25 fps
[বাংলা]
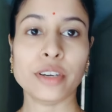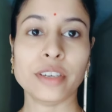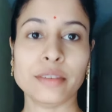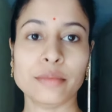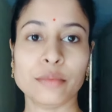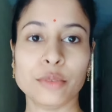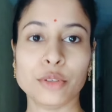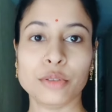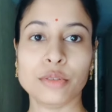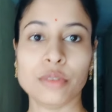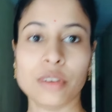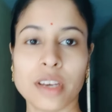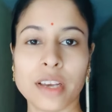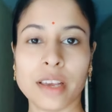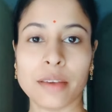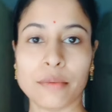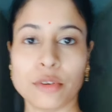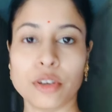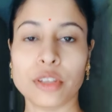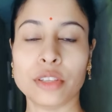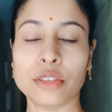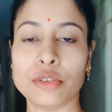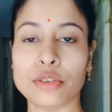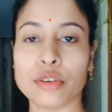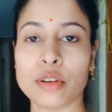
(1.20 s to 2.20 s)
গুড মর্নিং
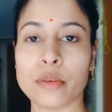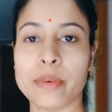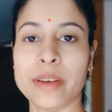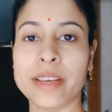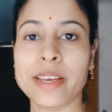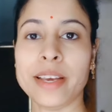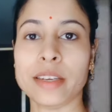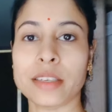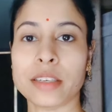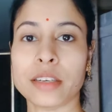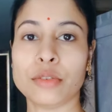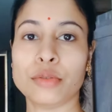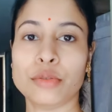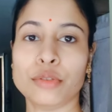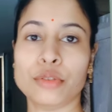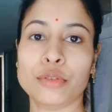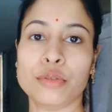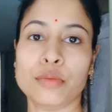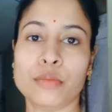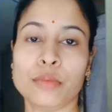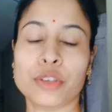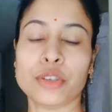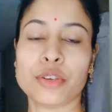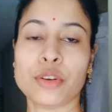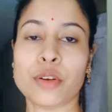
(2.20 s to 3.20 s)
বন্ধুরা কেমন আছো সবাই
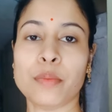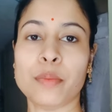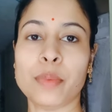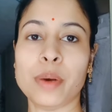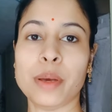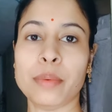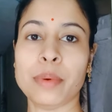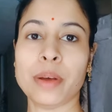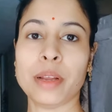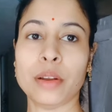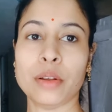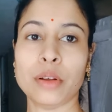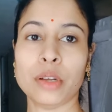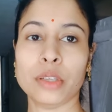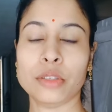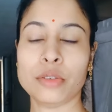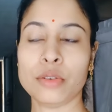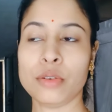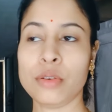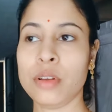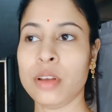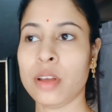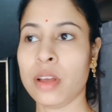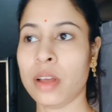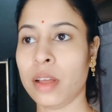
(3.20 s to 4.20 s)
আশা করছি তোমরা সবাই
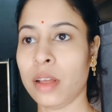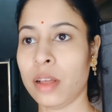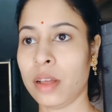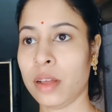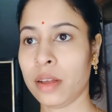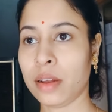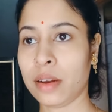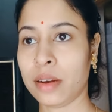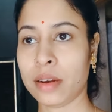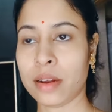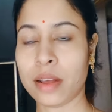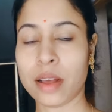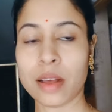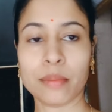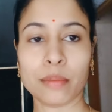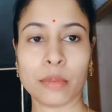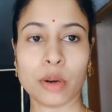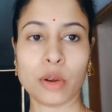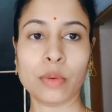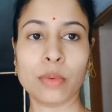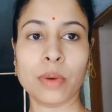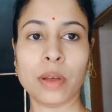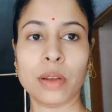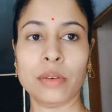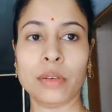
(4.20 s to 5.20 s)
ভালো আছো
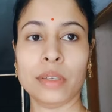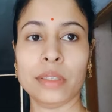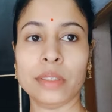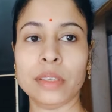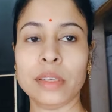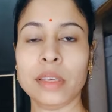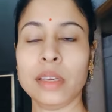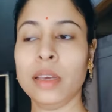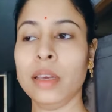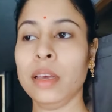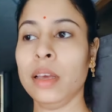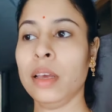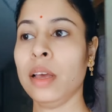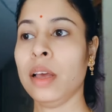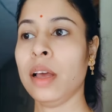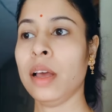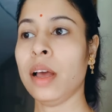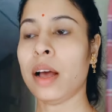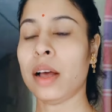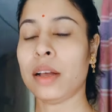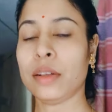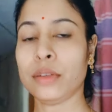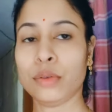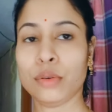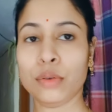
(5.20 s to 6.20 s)
আর আমরাও ভালো আছি
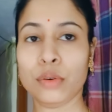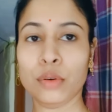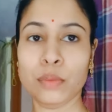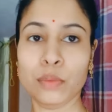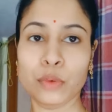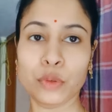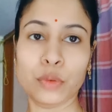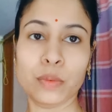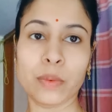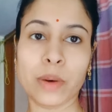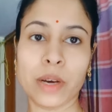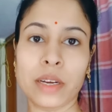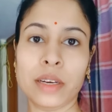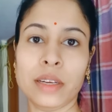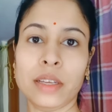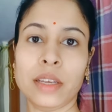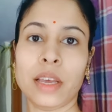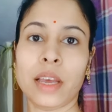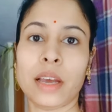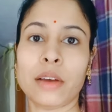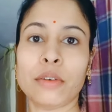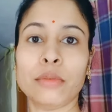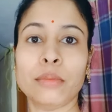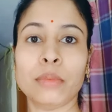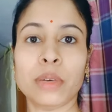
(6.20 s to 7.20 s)
আজ হলো
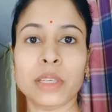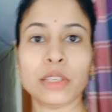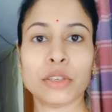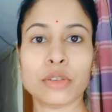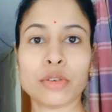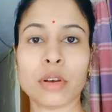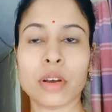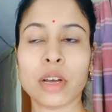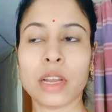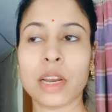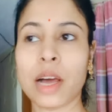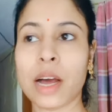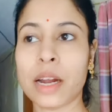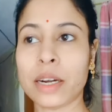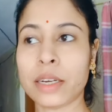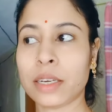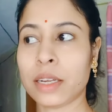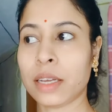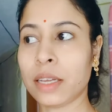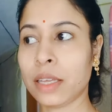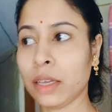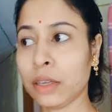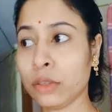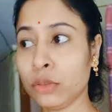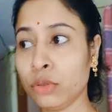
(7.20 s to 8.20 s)
বুধবার এখন বাজে
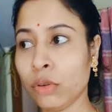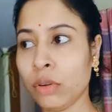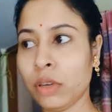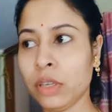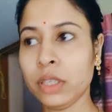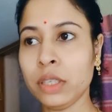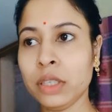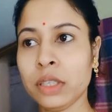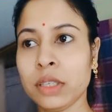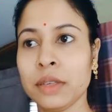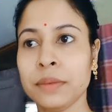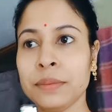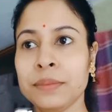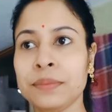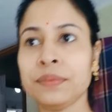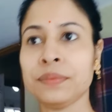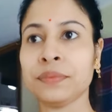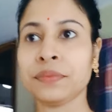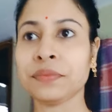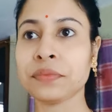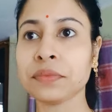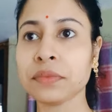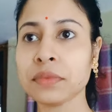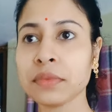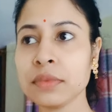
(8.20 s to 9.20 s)
সকাল আটটা একচল্লিশ
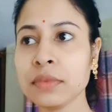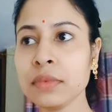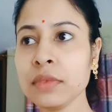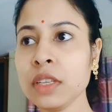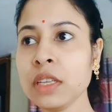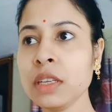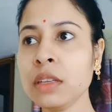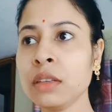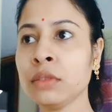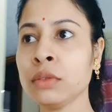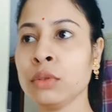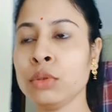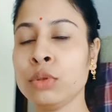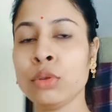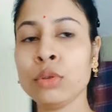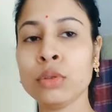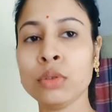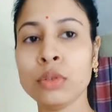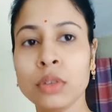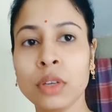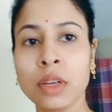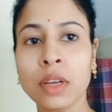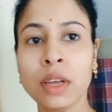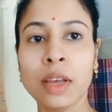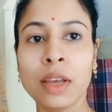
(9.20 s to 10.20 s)

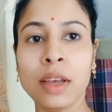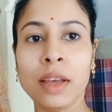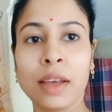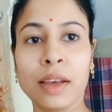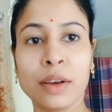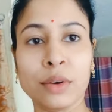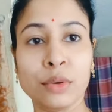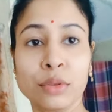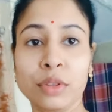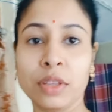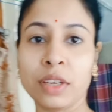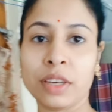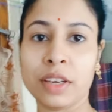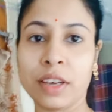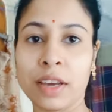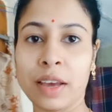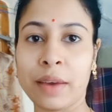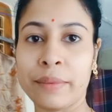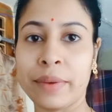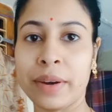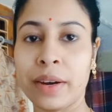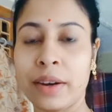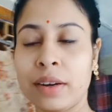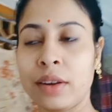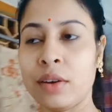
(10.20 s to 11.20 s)
তো এখন
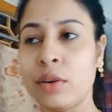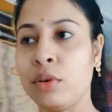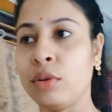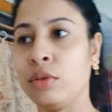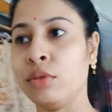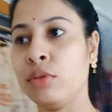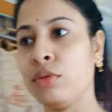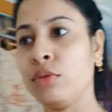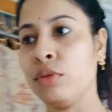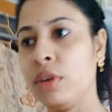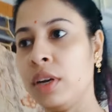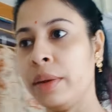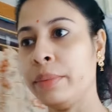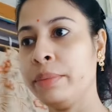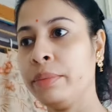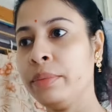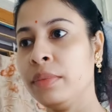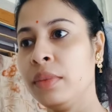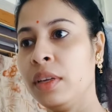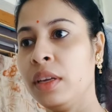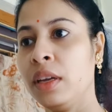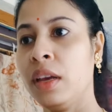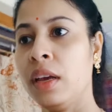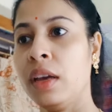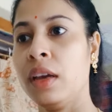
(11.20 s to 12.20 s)
থেকে ক্যামেরাটা অন
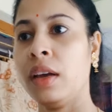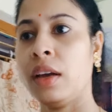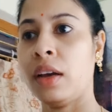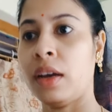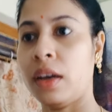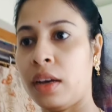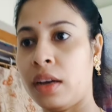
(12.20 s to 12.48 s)
করলাম